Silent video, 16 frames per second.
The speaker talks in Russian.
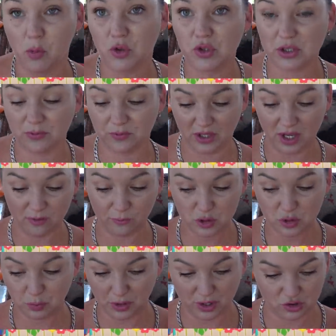монстров я его
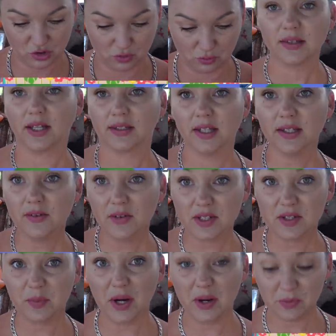спрашиваю. Тогда
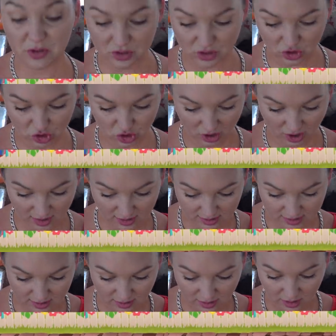давайте прямо
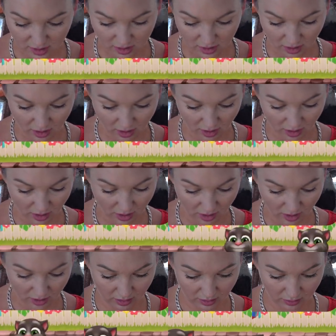сейчас
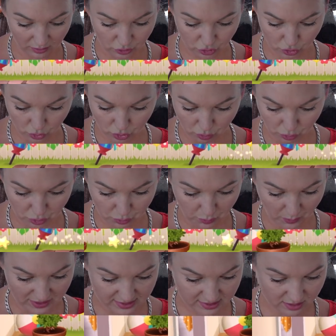а,
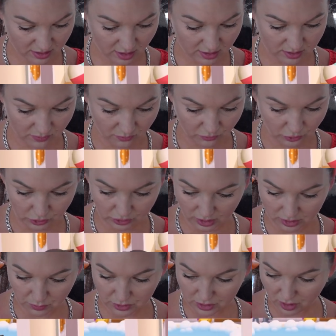что-нибудь посадим. Вот
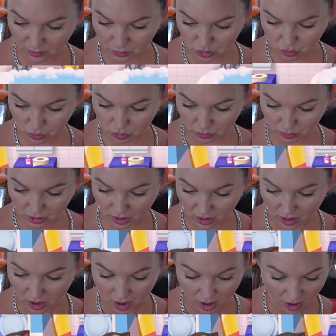я не поняла, почему-то
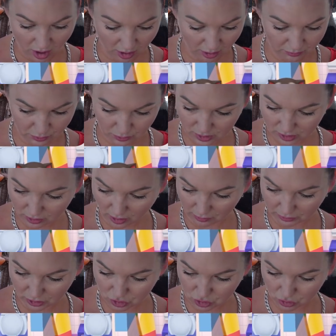мне а, в рулетку... А
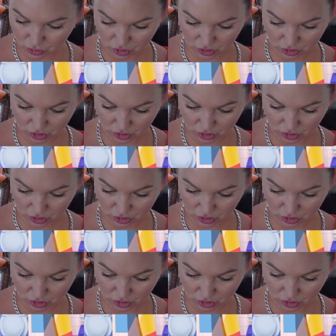вот это что,